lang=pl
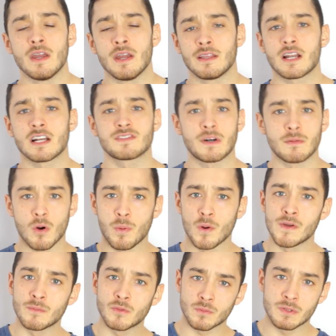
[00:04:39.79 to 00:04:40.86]
I teraz Wam
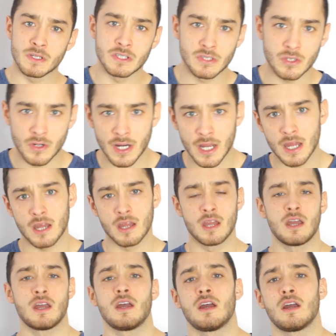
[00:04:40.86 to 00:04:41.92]
opowiem tą historię,
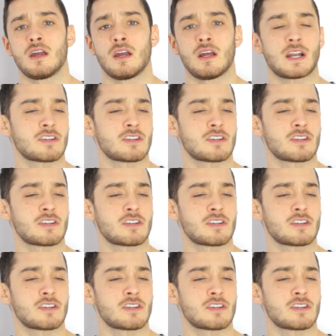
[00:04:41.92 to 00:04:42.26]
e,